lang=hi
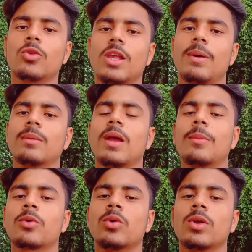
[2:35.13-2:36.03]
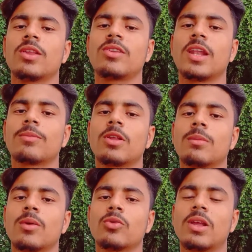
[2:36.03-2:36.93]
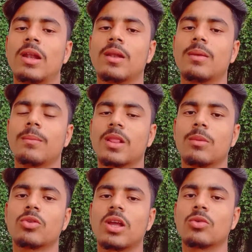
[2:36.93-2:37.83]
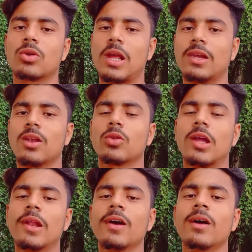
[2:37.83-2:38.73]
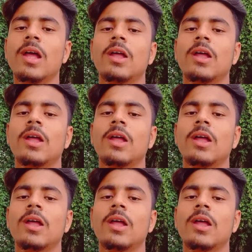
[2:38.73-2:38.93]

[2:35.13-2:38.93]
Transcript: उसके बाद में आपको डिस्क्रिप्शन में उसका मतलब उसका जो टाइटल होता है ना